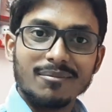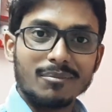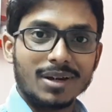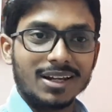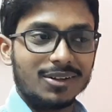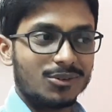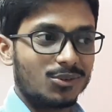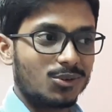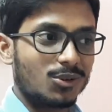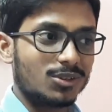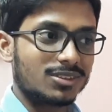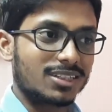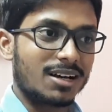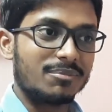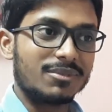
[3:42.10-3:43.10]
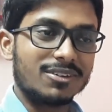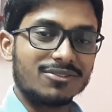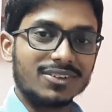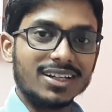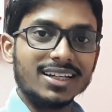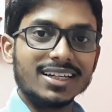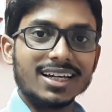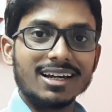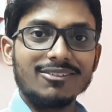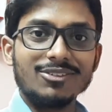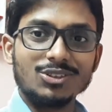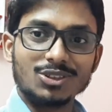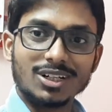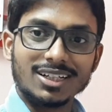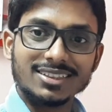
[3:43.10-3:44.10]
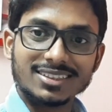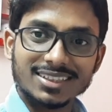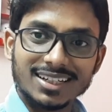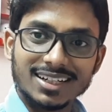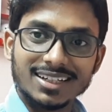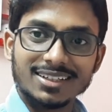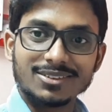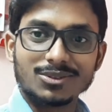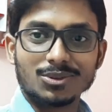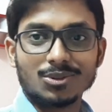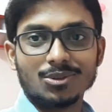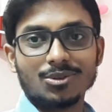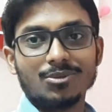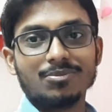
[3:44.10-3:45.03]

मैंने उनको सामने फ़ील किया है विजुलाइज़ किया है सो